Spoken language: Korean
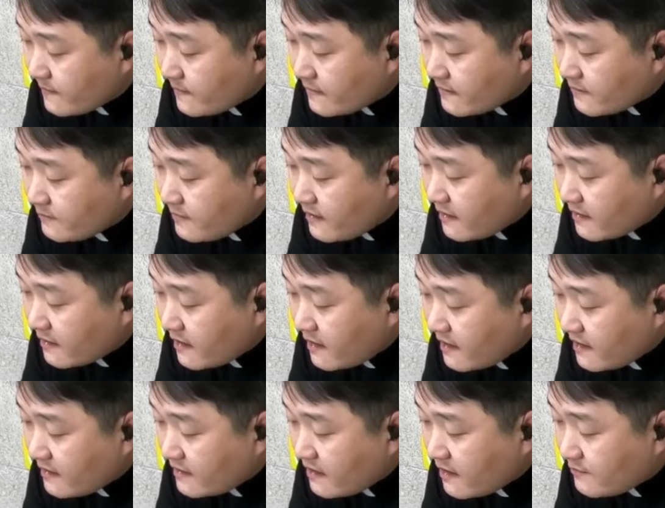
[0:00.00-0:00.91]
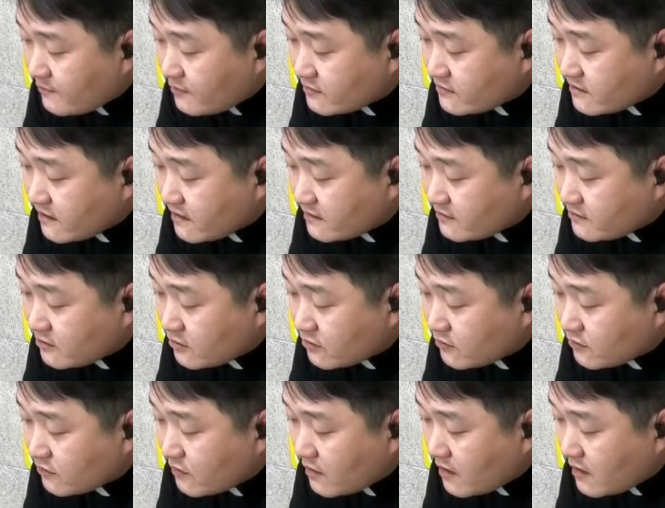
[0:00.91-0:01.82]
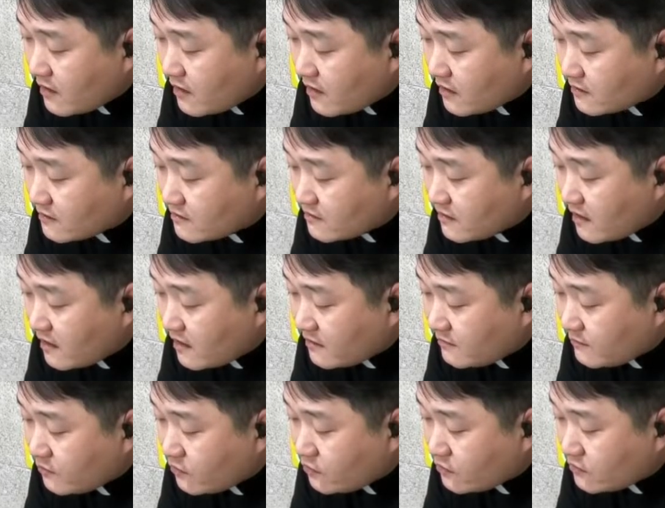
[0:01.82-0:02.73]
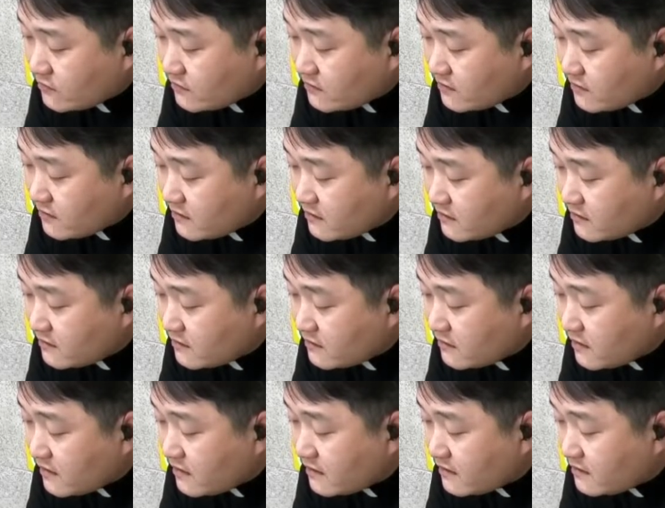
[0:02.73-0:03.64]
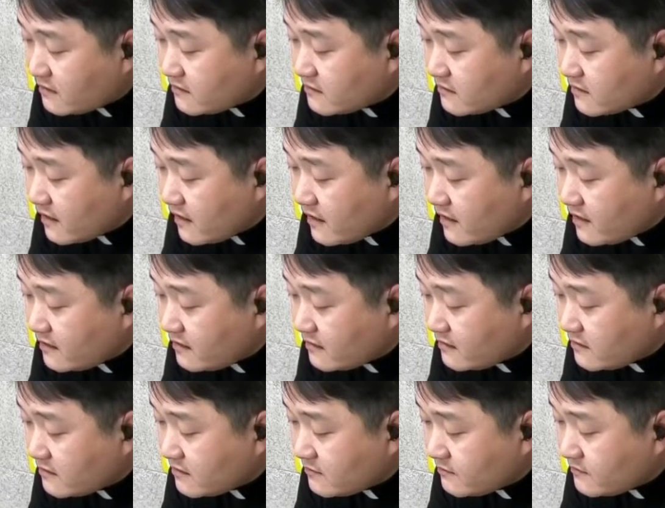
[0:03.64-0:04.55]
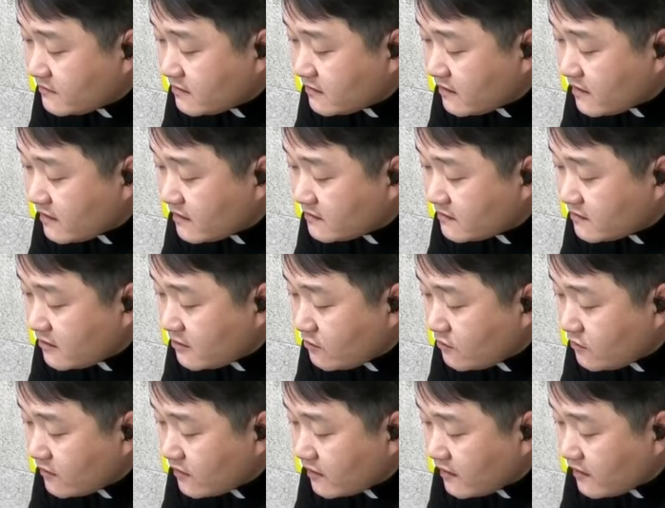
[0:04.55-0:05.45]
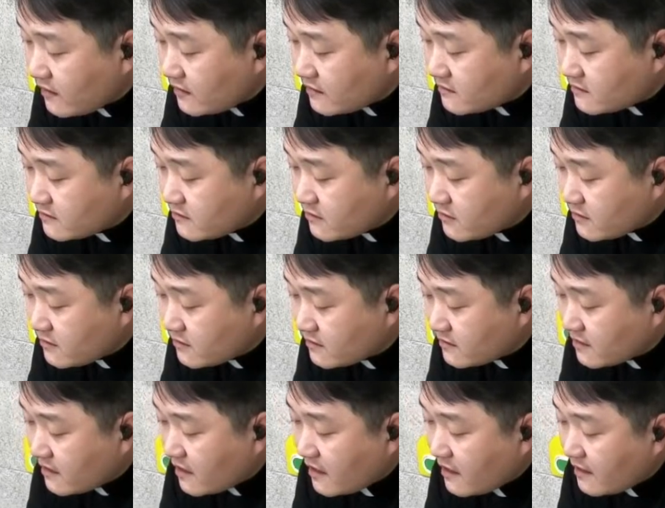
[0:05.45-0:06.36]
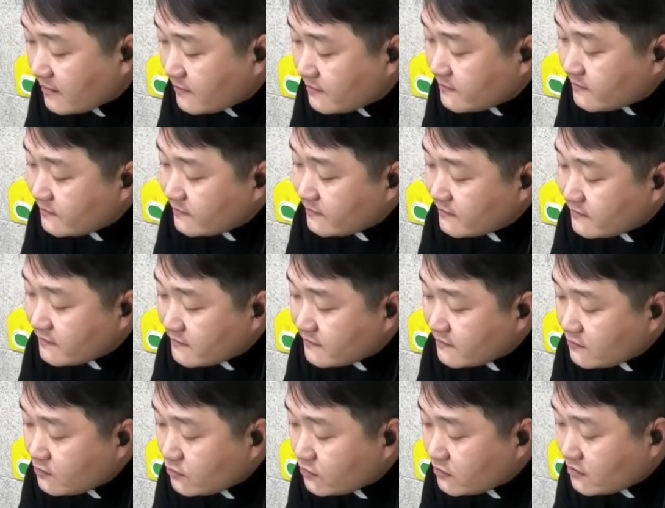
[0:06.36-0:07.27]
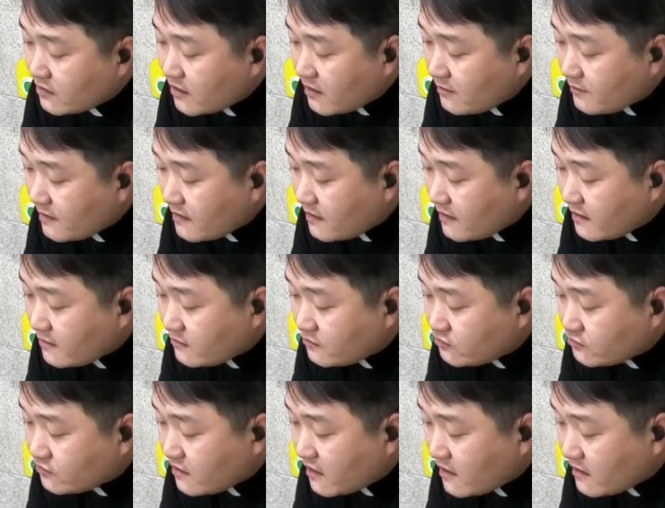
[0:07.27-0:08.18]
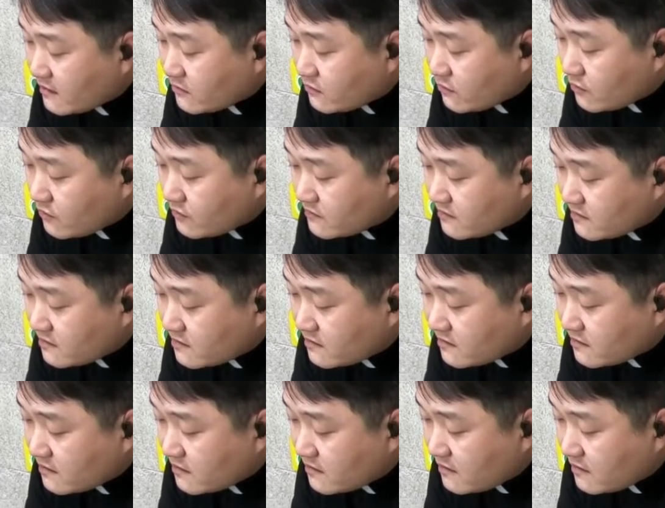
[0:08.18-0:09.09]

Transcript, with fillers: 페카의 나머지 행적과 그가 한 모든 일은 이스라엘 임금들의 실록에 쓰여 있다. 요탐의 유다 통치.